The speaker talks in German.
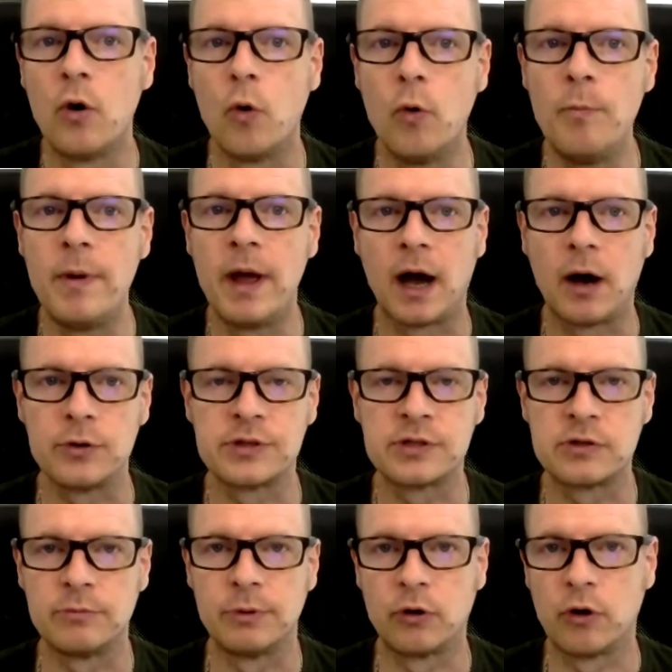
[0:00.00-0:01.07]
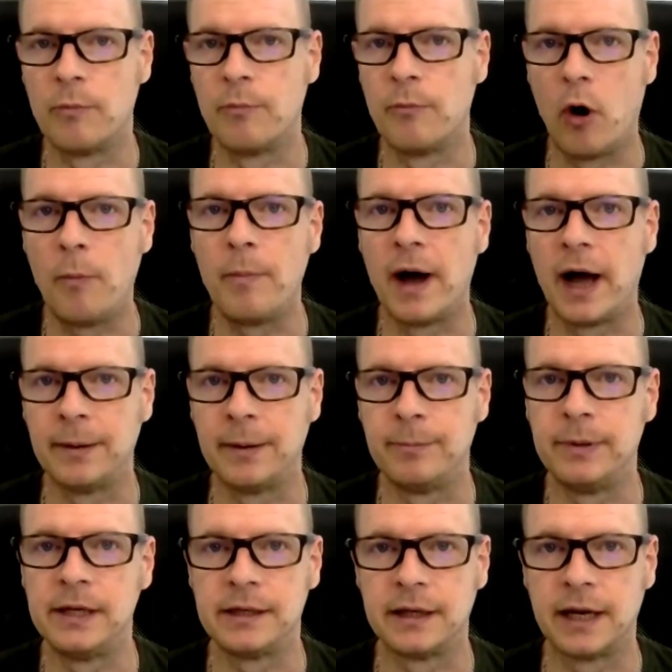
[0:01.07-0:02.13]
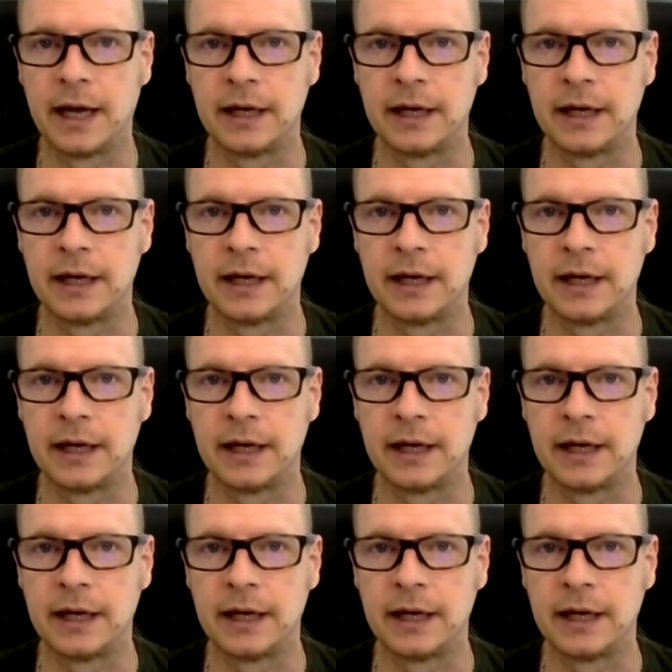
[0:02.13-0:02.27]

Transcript: um herauszubekommen, ob ein Bild in